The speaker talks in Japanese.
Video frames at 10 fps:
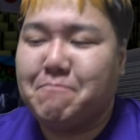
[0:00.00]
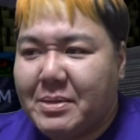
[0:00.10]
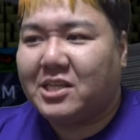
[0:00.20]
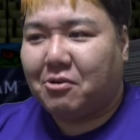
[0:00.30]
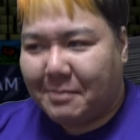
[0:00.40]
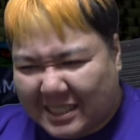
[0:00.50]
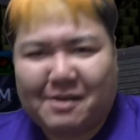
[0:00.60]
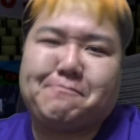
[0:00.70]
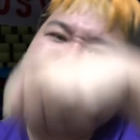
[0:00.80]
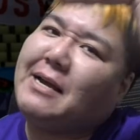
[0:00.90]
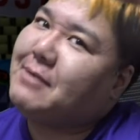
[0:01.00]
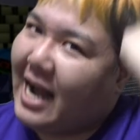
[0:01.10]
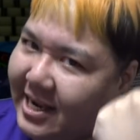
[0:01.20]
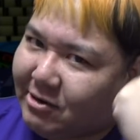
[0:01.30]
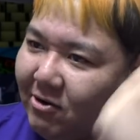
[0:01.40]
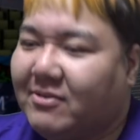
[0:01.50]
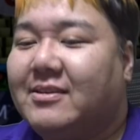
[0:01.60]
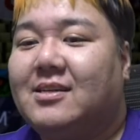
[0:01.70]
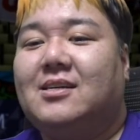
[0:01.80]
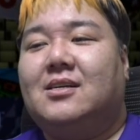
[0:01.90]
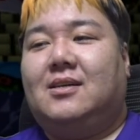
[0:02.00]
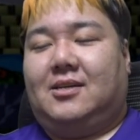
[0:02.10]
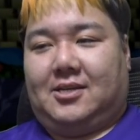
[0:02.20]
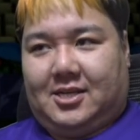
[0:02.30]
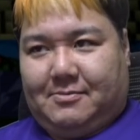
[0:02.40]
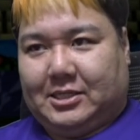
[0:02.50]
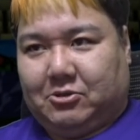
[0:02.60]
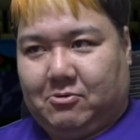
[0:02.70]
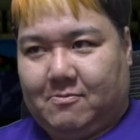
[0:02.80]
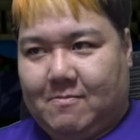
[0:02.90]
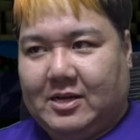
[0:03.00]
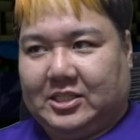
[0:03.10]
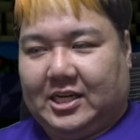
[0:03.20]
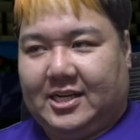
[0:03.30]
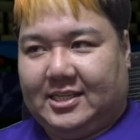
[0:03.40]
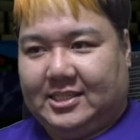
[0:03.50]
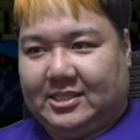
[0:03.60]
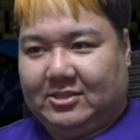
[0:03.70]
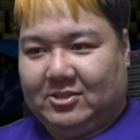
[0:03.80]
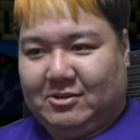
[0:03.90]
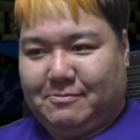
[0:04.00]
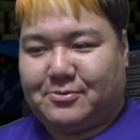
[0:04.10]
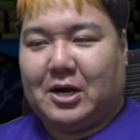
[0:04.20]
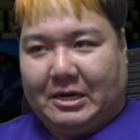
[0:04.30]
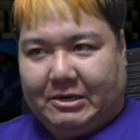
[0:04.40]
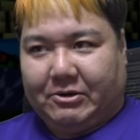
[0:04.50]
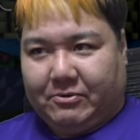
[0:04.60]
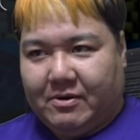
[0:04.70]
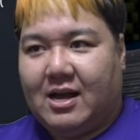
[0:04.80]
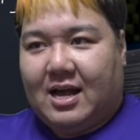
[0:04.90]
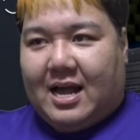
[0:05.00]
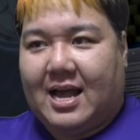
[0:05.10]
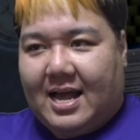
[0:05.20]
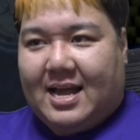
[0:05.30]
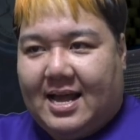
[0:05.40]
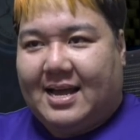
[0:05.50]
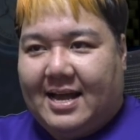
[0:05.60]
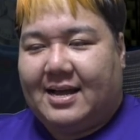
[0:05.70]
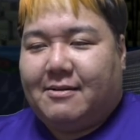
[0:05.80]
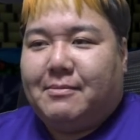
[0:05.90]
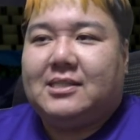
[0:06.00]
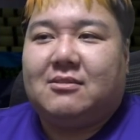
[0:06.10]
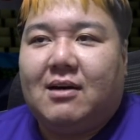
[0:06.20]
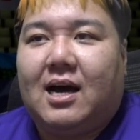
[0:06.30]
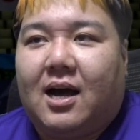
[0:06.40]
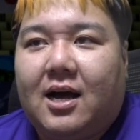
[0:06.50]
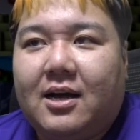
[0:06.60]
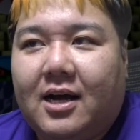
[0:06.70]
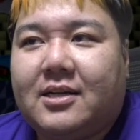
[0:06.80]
ミッドまたプライムアイコンいきましょう。チャレンジグループ完了。まずはあ